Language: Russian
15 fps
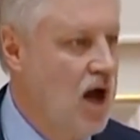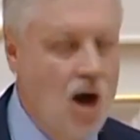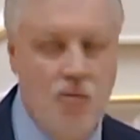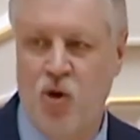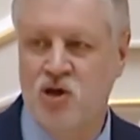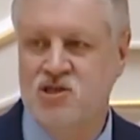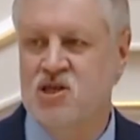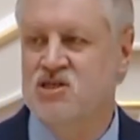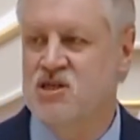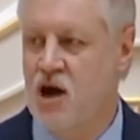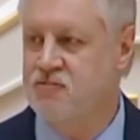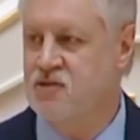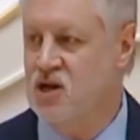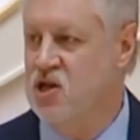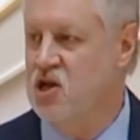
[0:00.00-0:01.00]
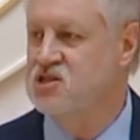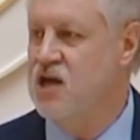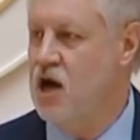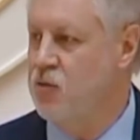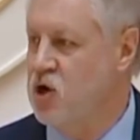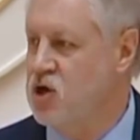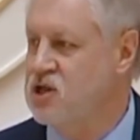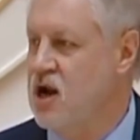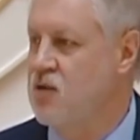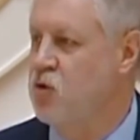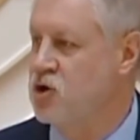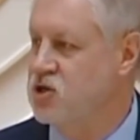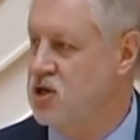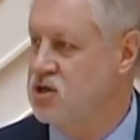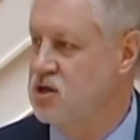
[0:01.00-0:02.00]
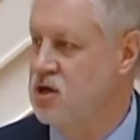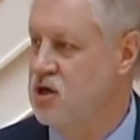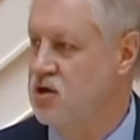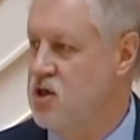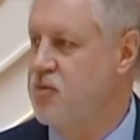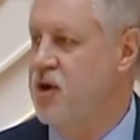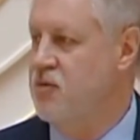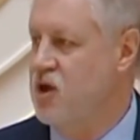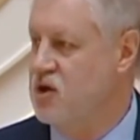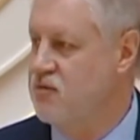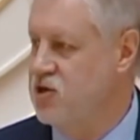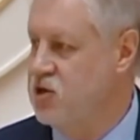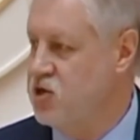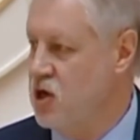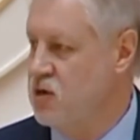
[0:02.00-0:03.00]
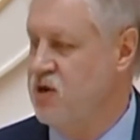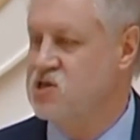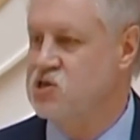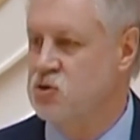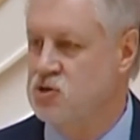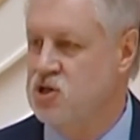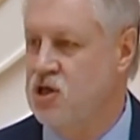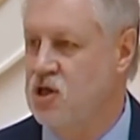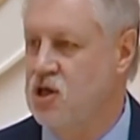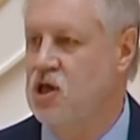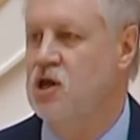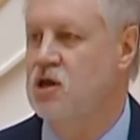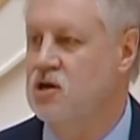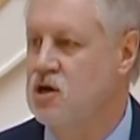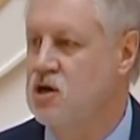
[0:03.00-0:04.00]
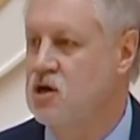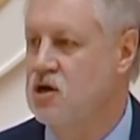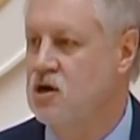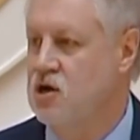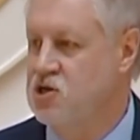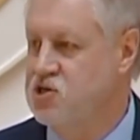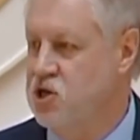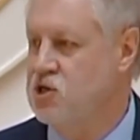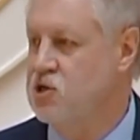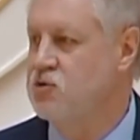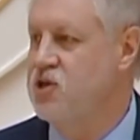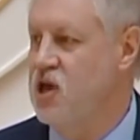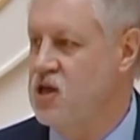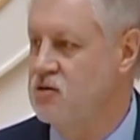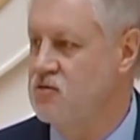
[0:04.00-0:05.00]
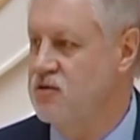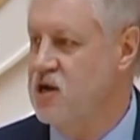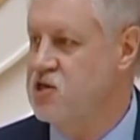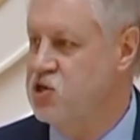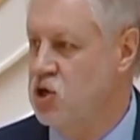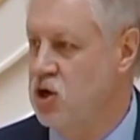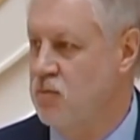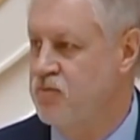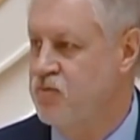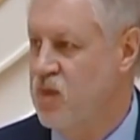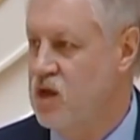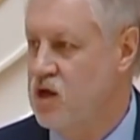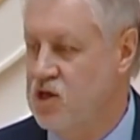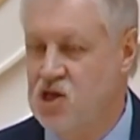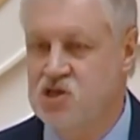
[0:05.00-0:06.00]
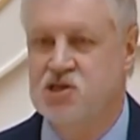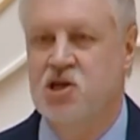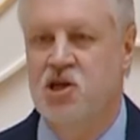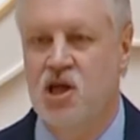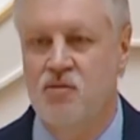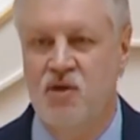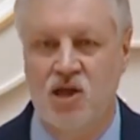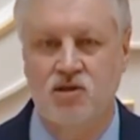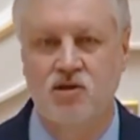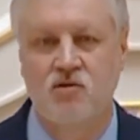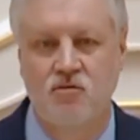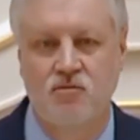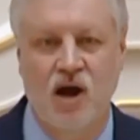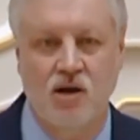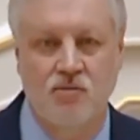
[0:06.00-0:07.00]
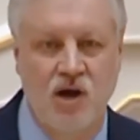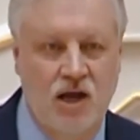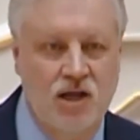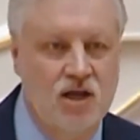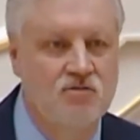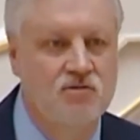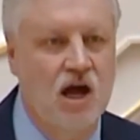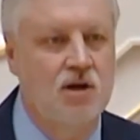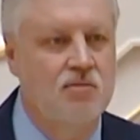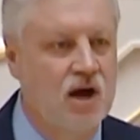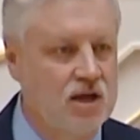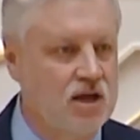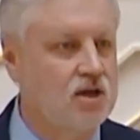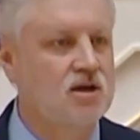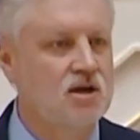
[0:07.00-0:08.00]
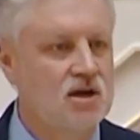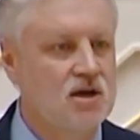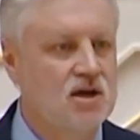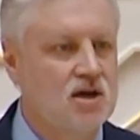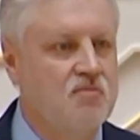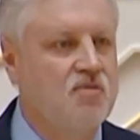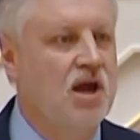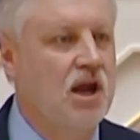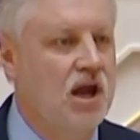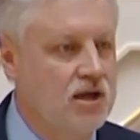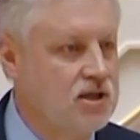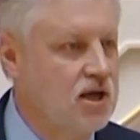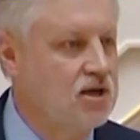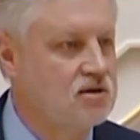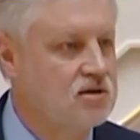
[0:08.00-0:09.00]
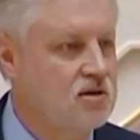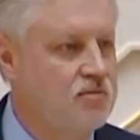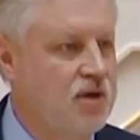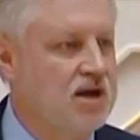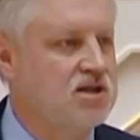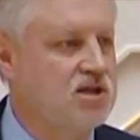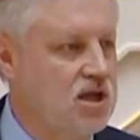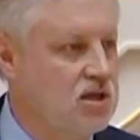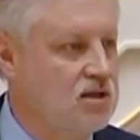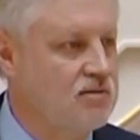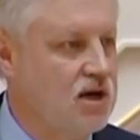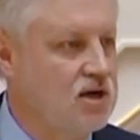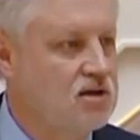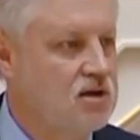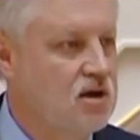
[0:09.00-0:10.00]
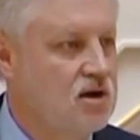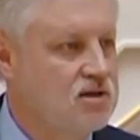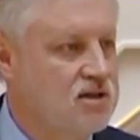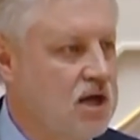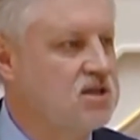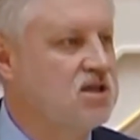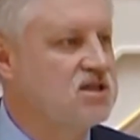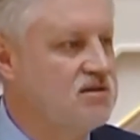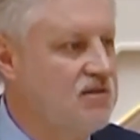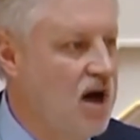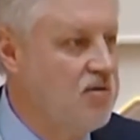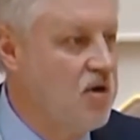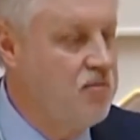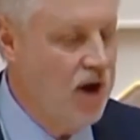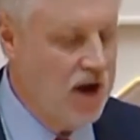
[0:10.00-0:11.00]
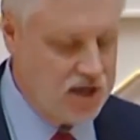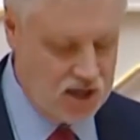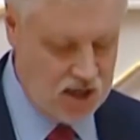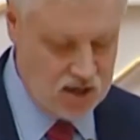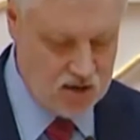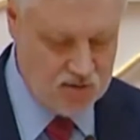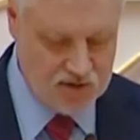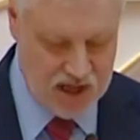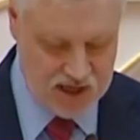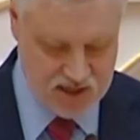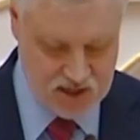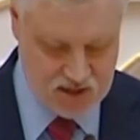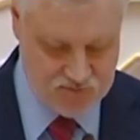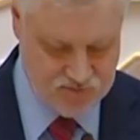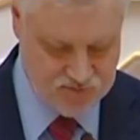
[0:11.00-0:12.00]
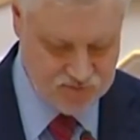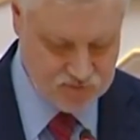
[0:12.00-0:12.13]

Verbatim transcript: а послезавтра нельзя будет работать, например, водителем маршрутки или лечить людей врачом, если не иметь в кармане, в кармане билета партийного так называемой партии власти.